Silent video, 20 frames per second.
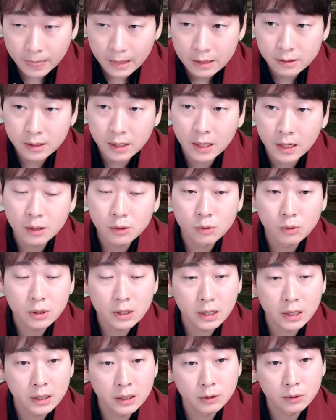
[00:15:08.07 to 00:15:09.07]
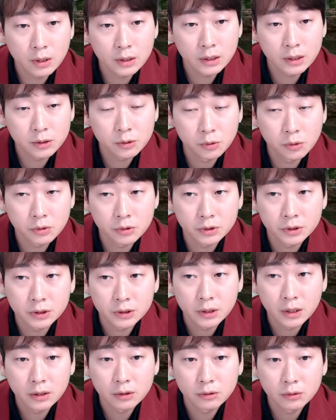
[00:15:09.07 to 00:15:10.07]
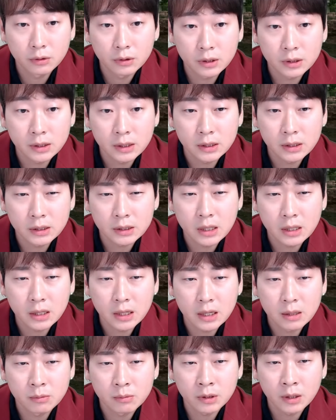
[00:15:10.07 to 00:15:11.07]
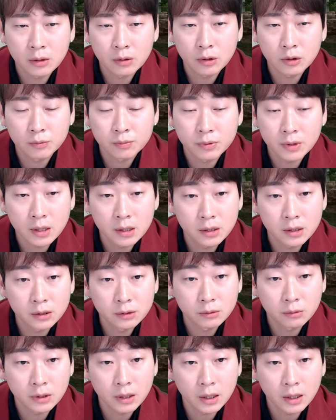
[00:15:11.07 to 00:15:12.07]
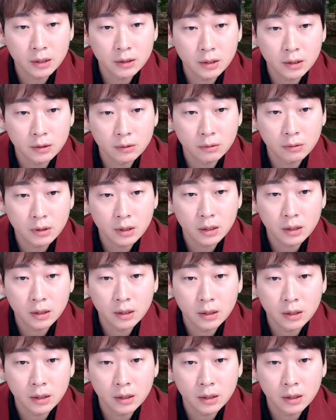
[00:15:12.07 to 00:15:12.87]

芸能界の話をよくしているので、政治家からも結構ブラックリストに上がったりとか、